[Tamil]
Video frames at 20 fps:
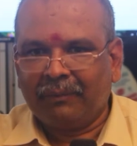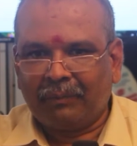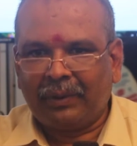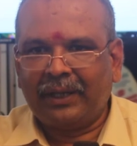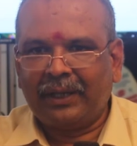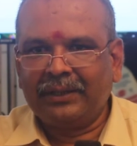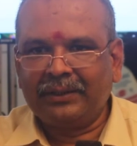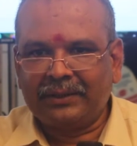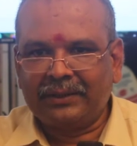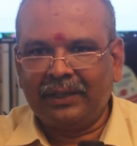
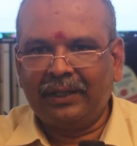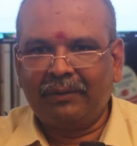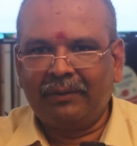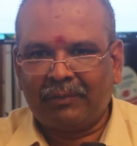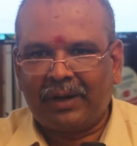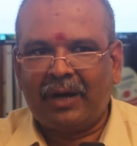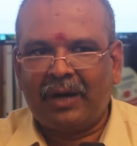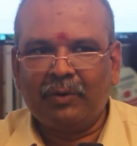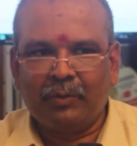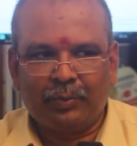பருத்தியில்
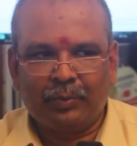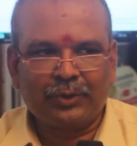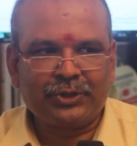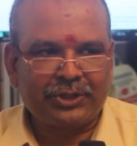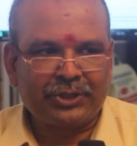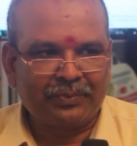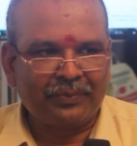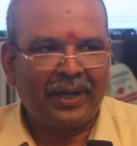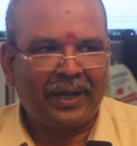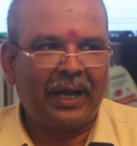மாவு
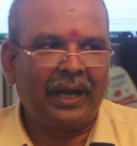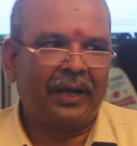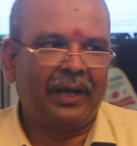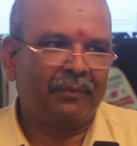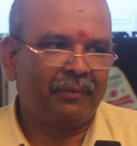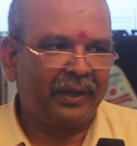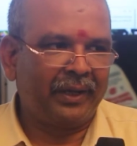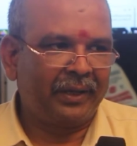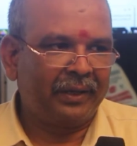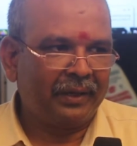பூச்சி
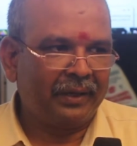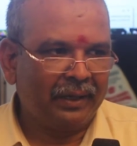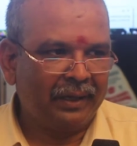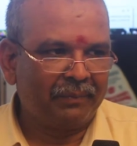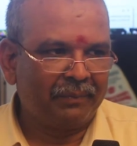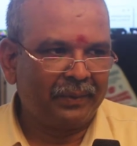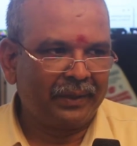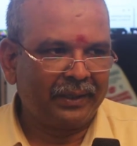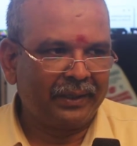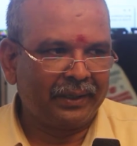மேலாண்மை
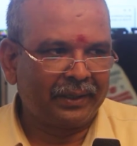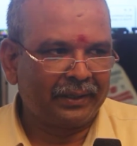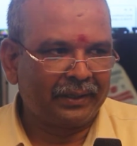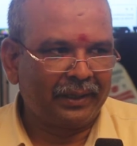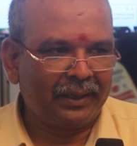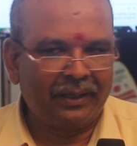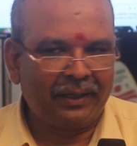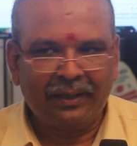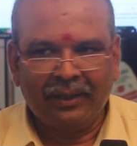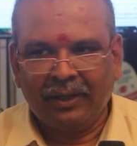
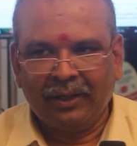அப்படிங்கிறதுல